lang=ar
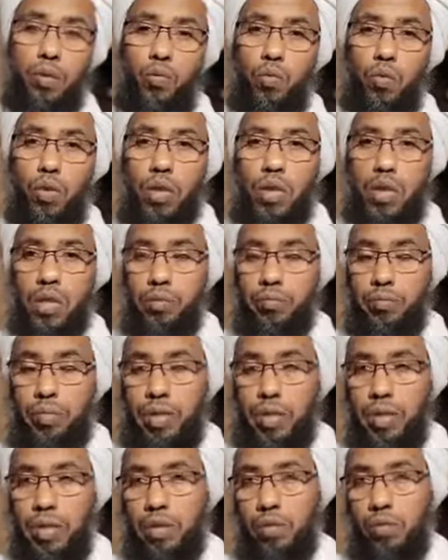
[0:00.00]

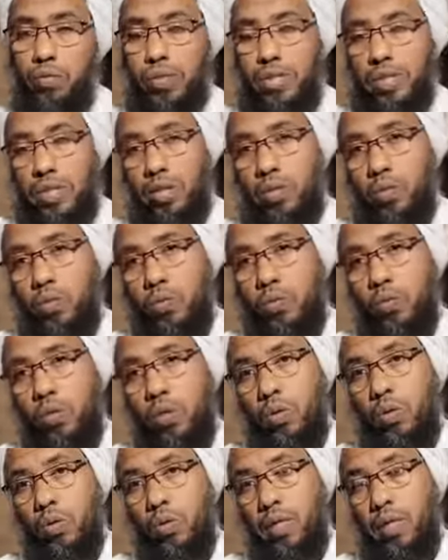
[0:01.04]
وقضبا
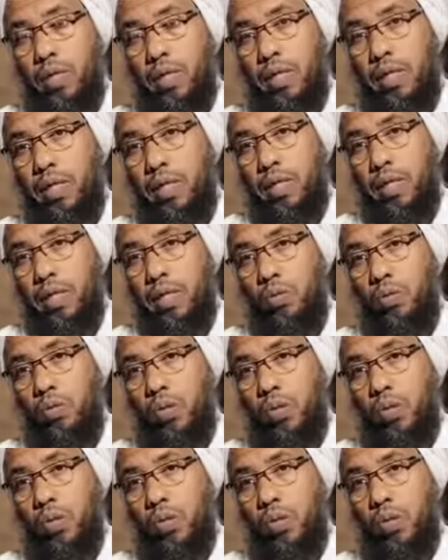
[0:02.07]
وزيتونا ونخلا